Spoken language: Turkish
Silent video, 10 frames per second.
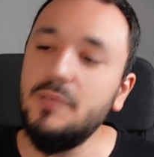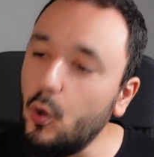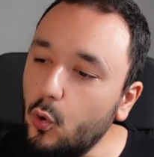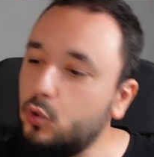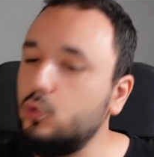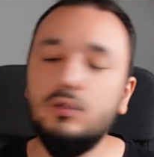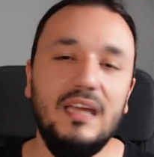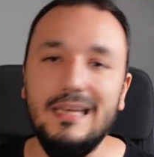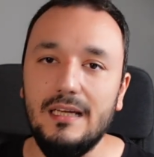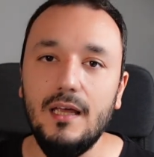bir okul
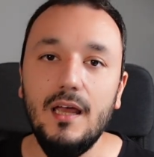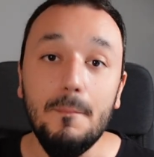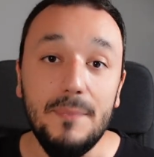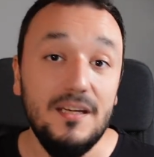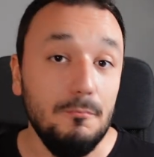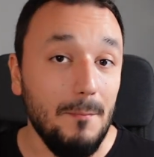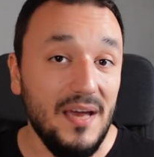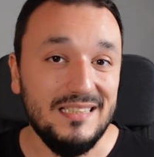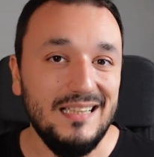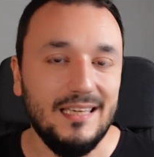değil, bir
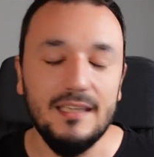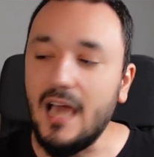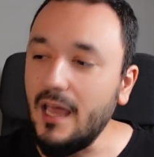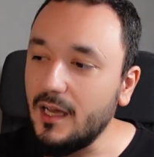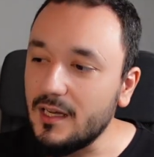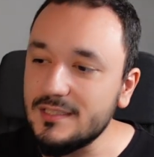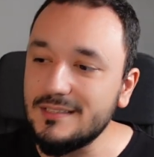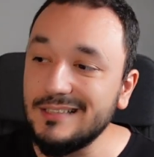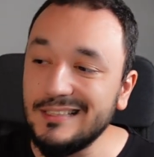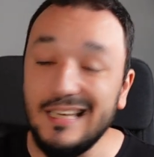meslek. Yani
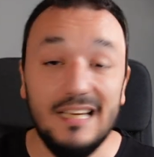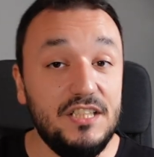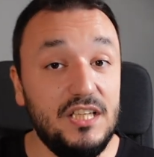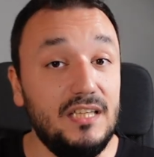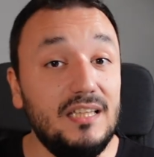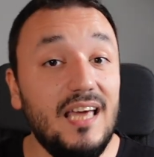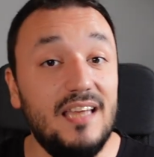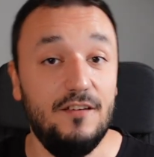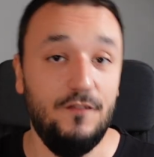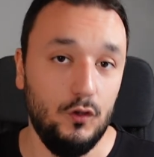aslında geleceğinin
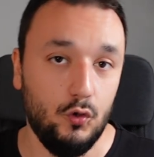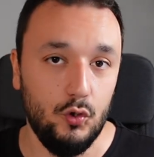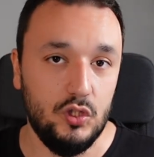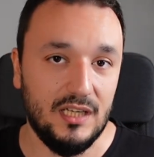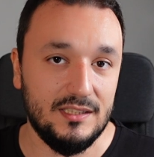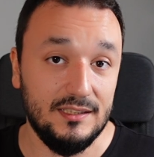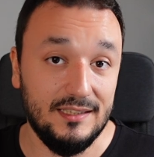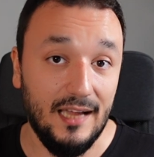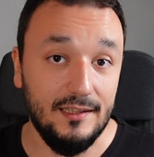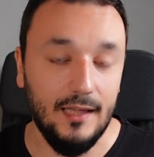hedefini koyacaksın
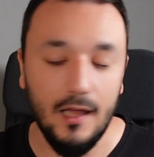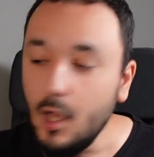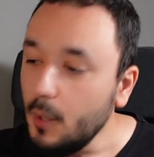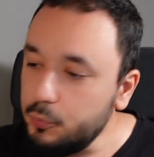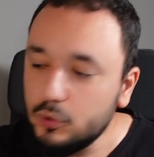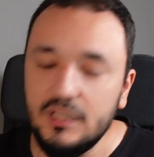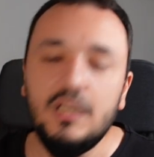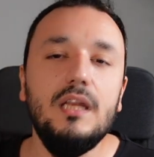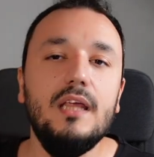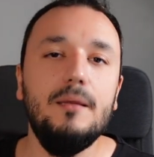kendine. Burada
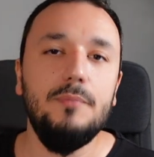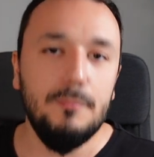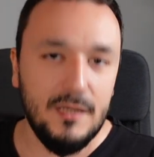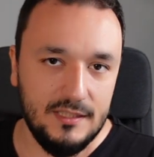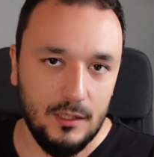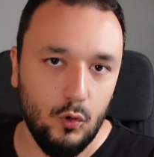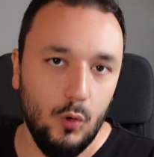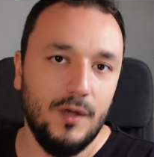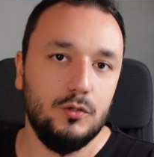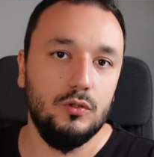ille de bir meslek
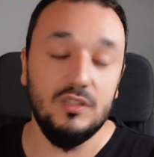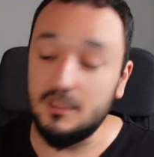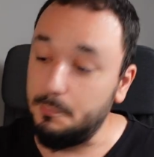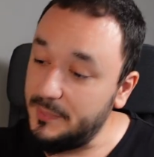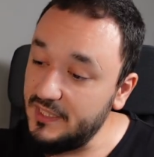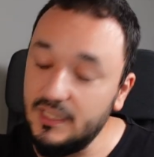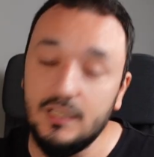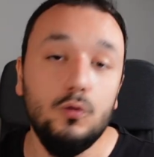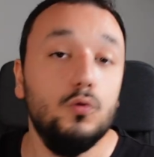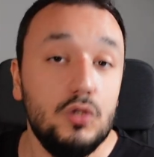koymak zorunda değilsin. 1,
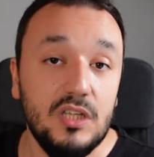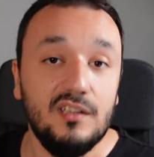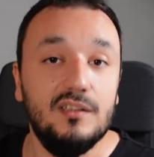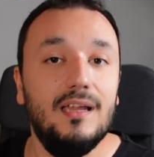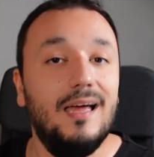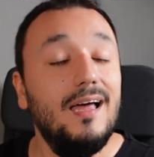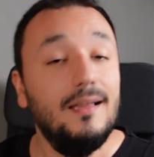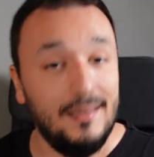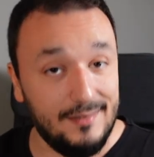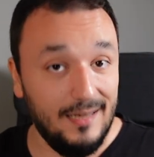2, 3 şeklinde
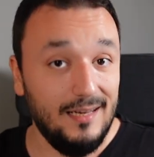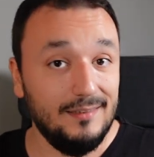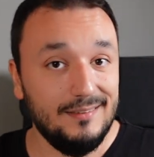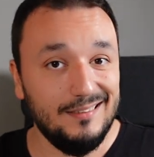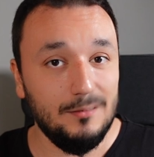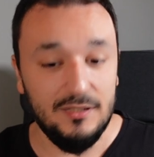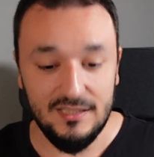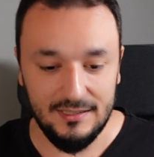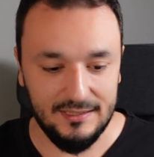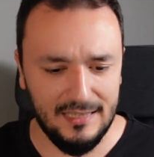
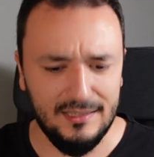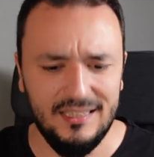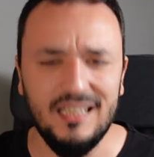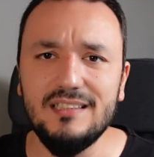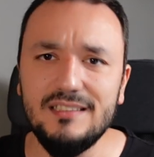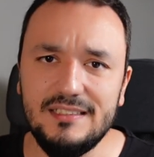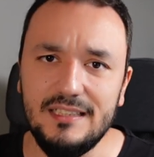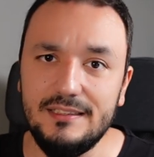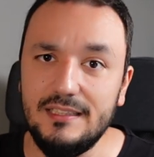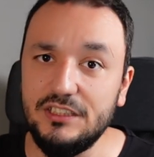detaylandırabilirsin. Kendini yakın
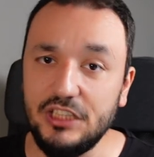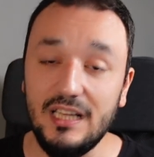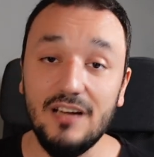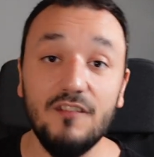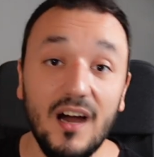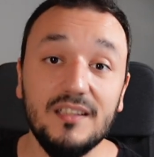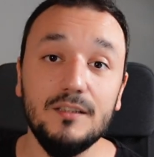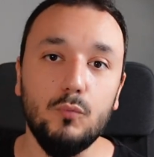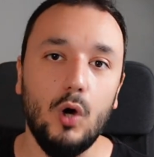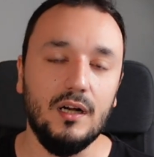hissettiğin şeyler vardır
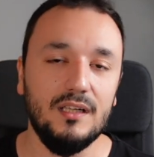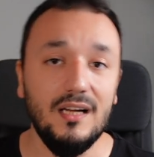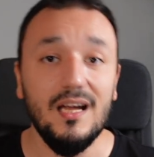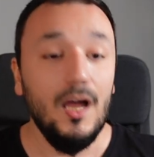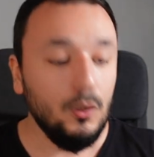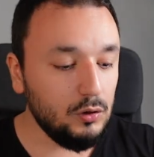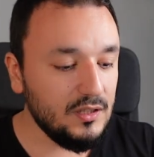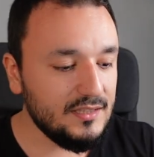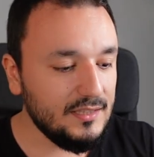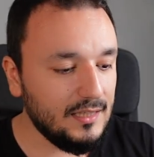muhakkak.
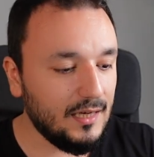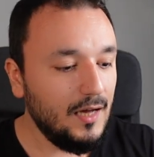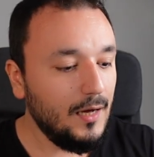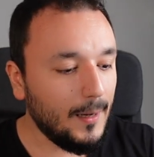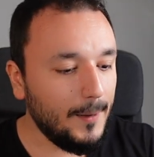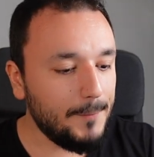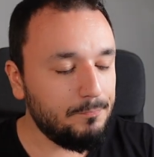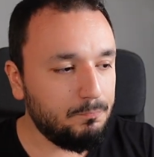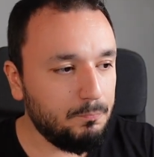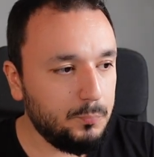Dolayısıyla e,
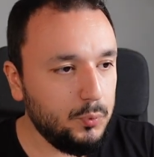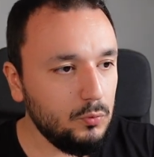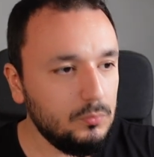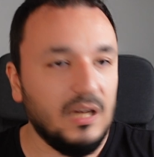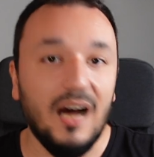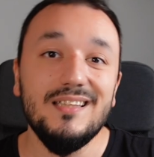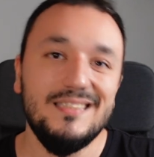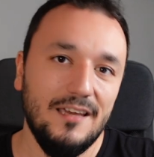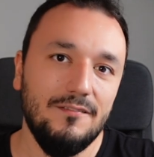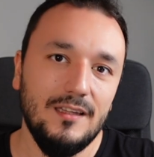bu daha
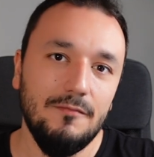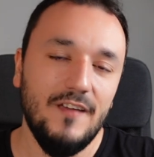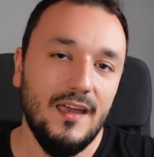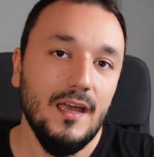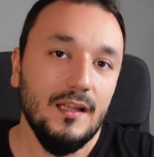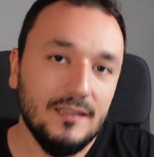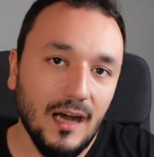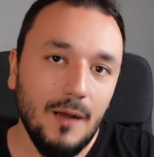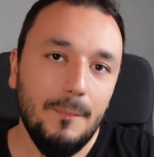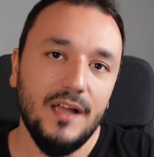zevkli ve
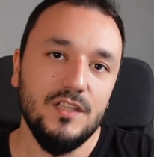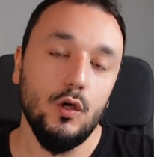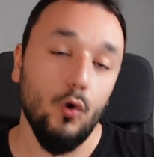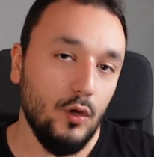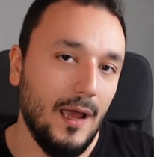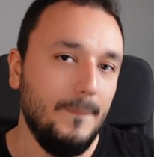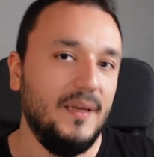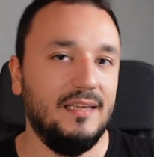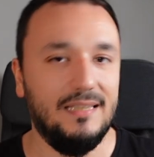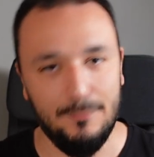daha bence
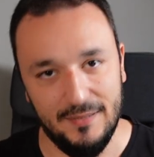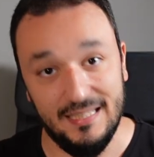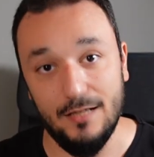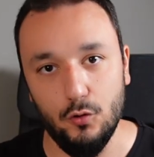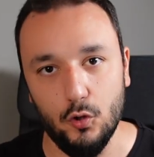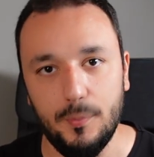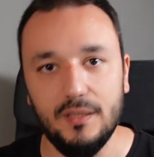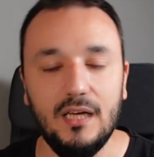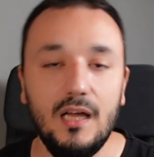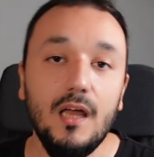önemli gibi geliyor
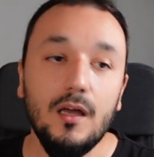bana.